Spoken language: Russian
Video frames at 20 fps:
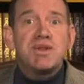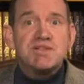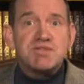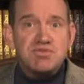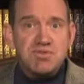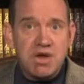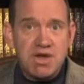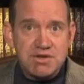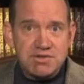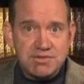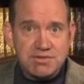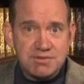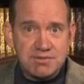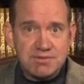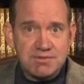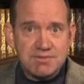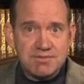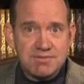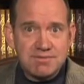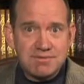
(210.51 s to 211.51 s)
Посмотрите,
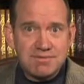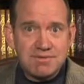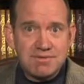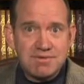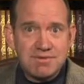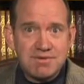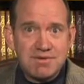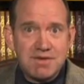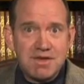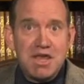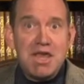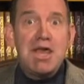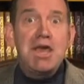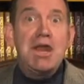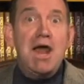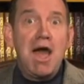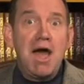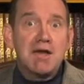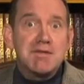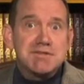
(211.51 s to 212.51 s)
что за место он нашел.
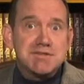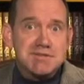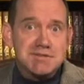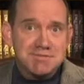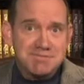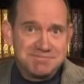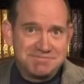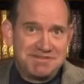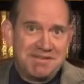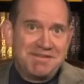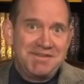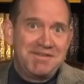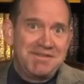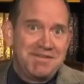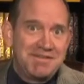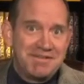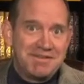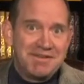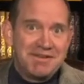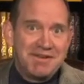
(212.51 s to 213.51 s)

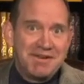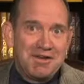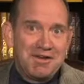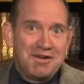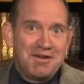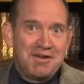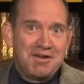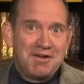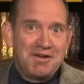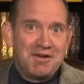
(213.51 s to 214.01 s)
Нас.